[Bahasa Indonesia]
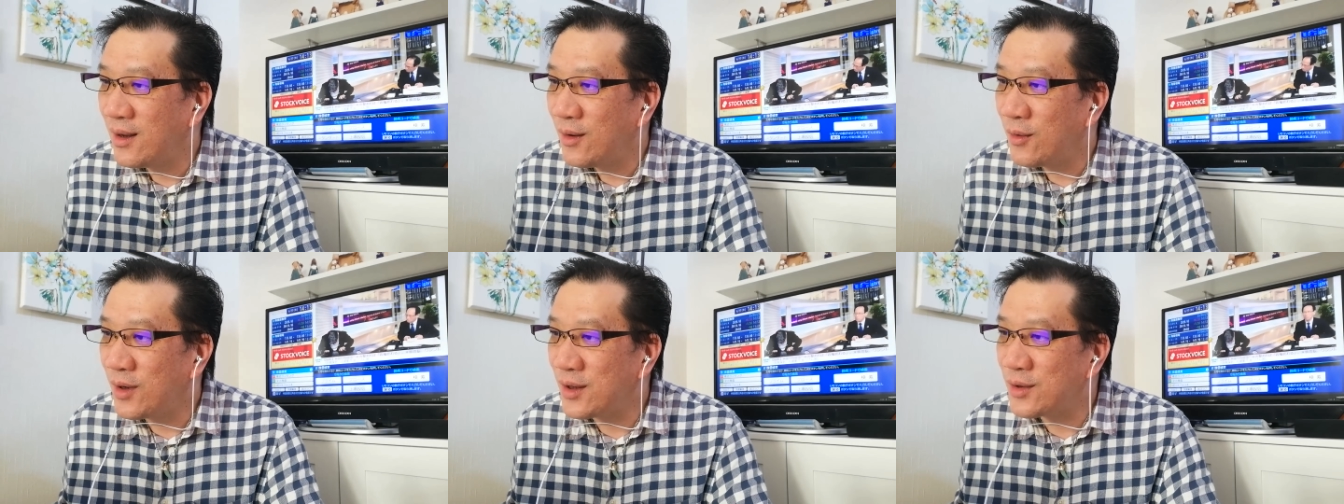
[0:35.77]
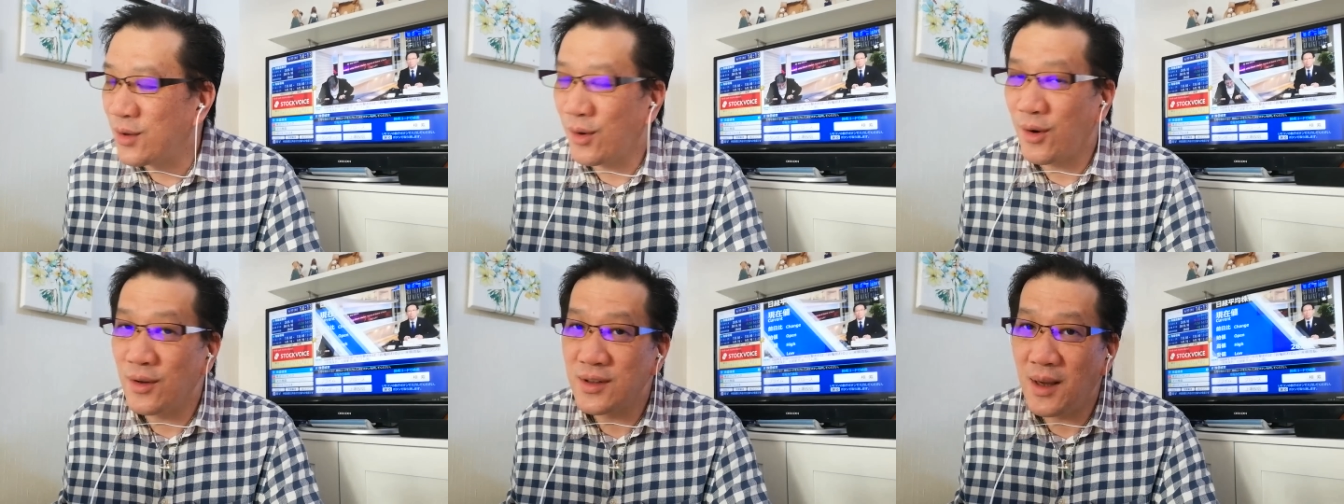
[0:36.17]

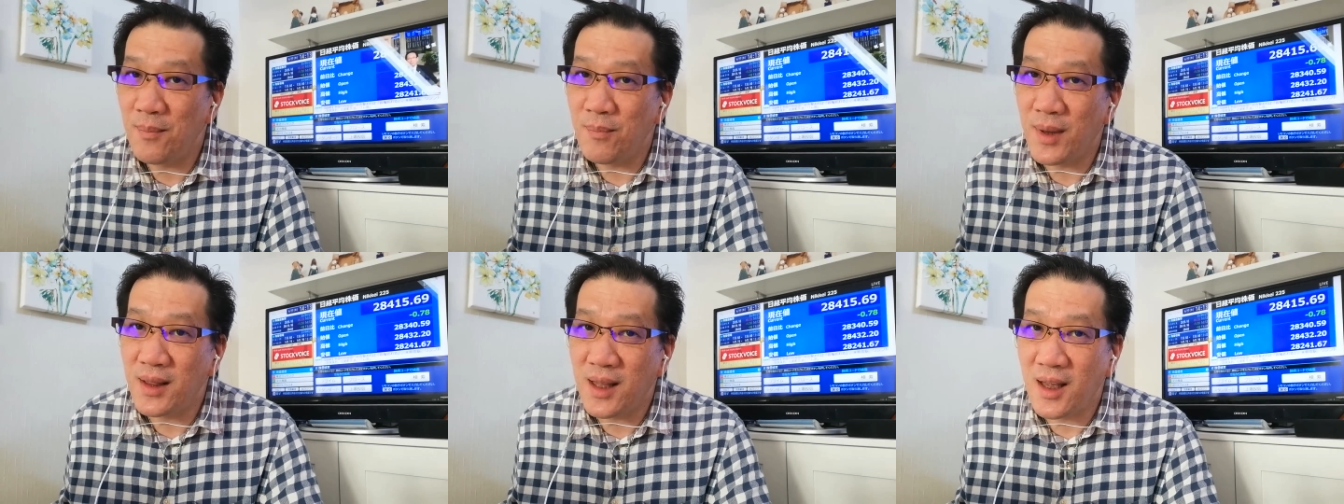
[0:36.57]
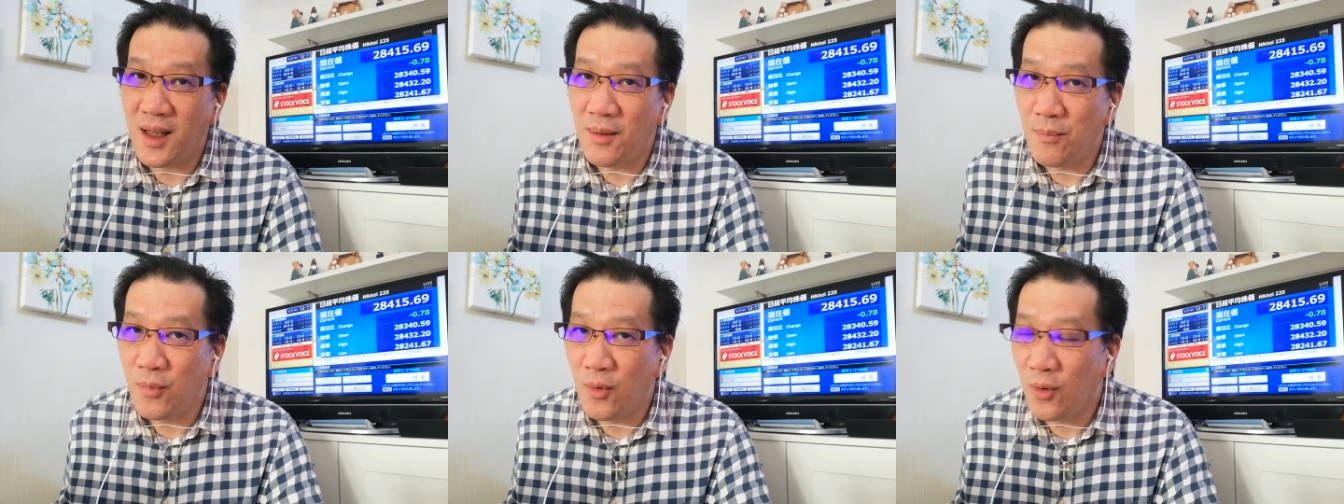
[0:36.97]
disorong sampai
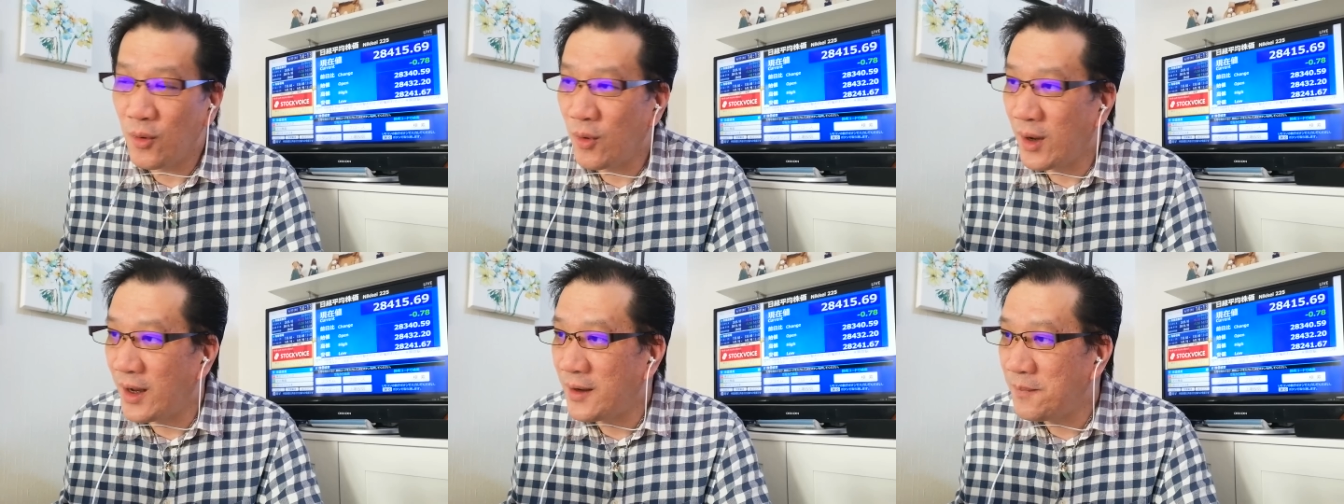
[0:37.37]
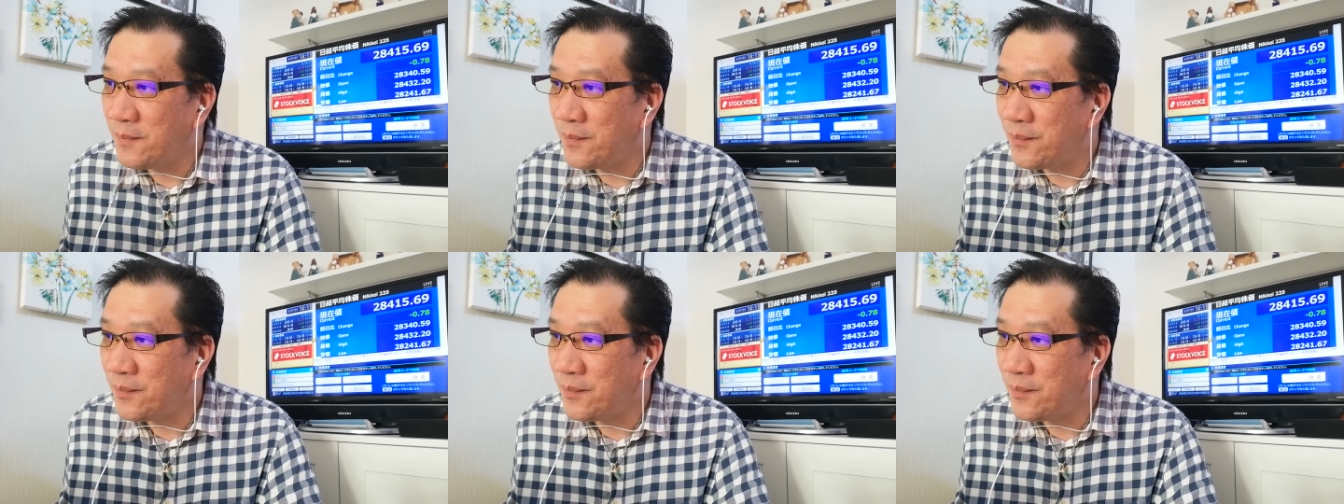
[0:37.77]
30 kan